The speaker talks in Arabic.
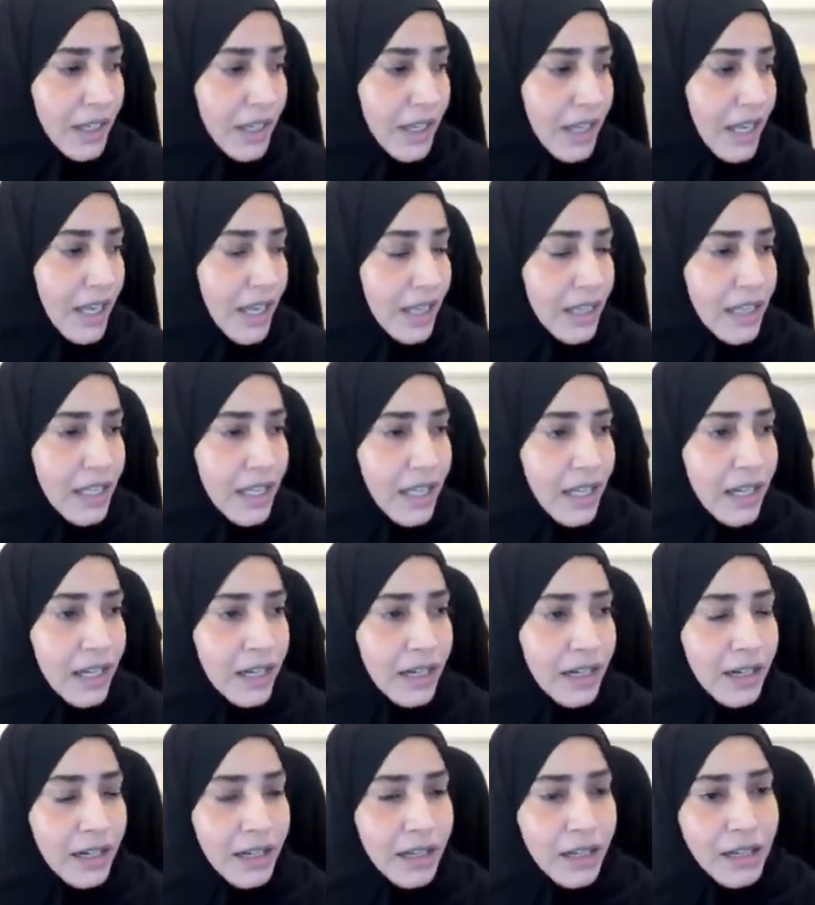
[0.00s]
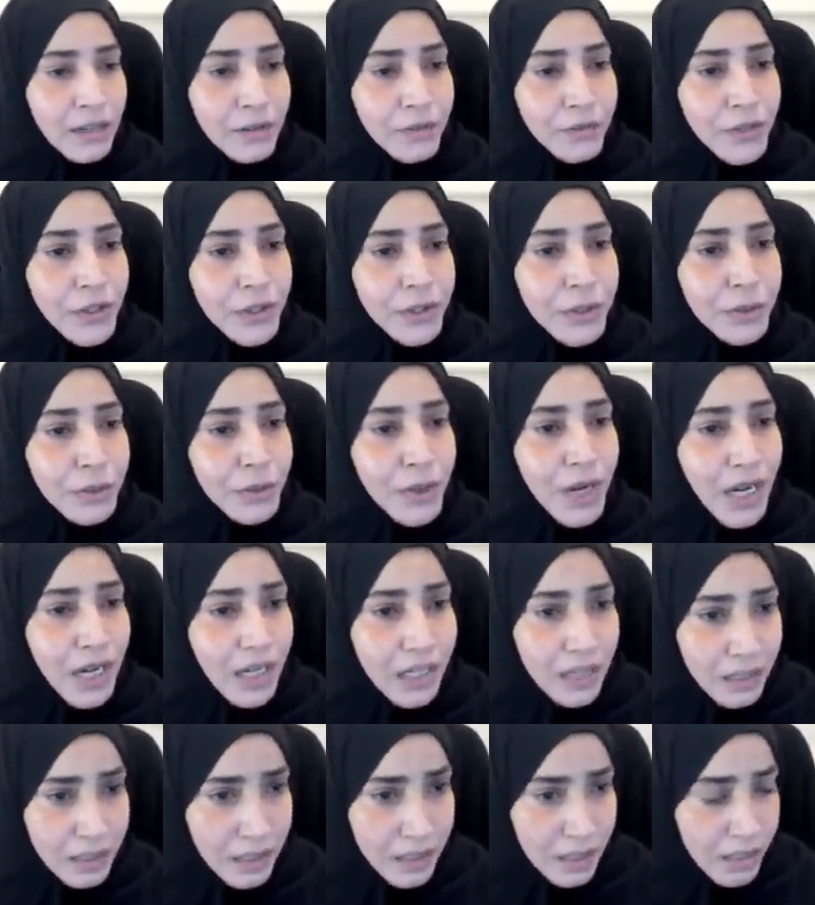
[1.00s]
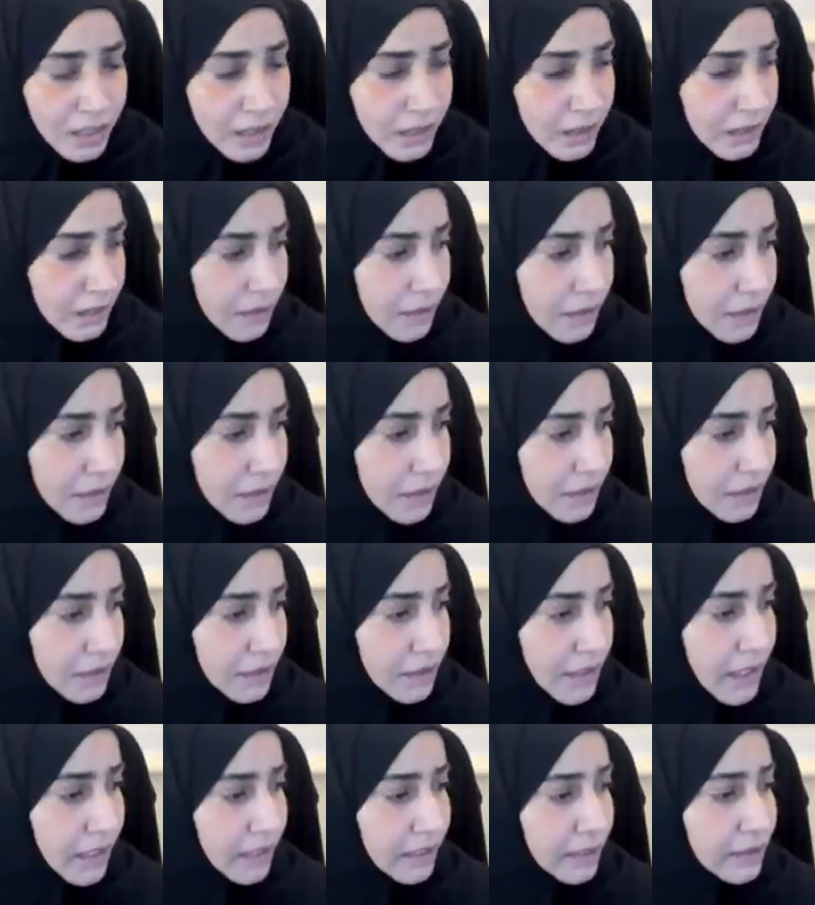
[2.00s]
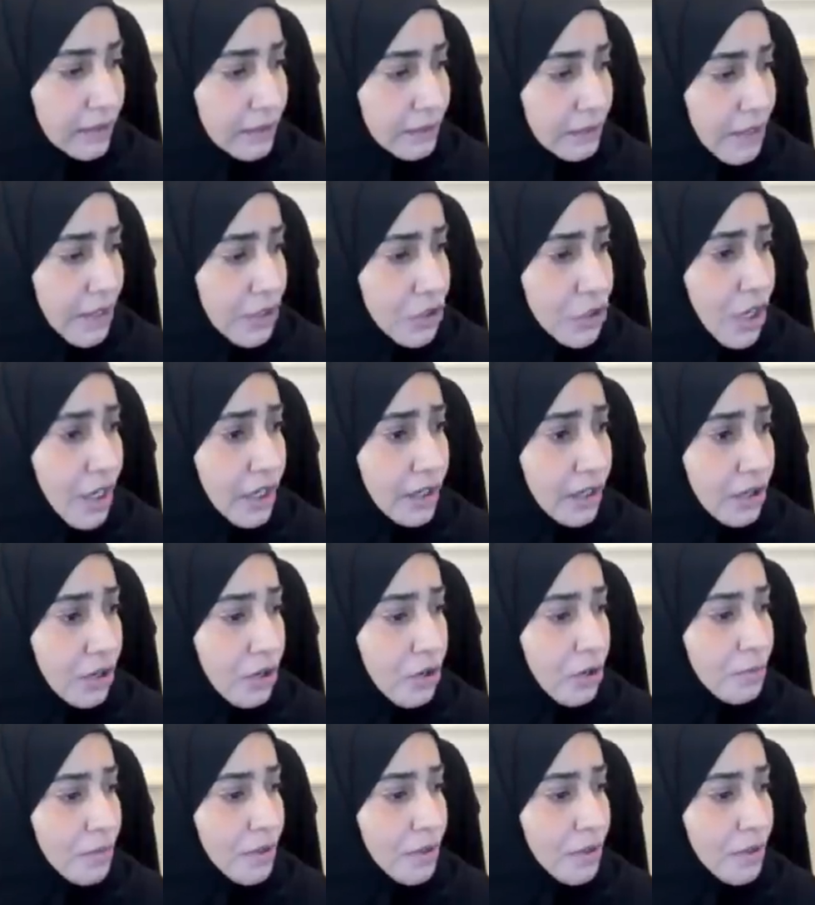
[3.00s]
هذا الفيديو راح يعني اشارككم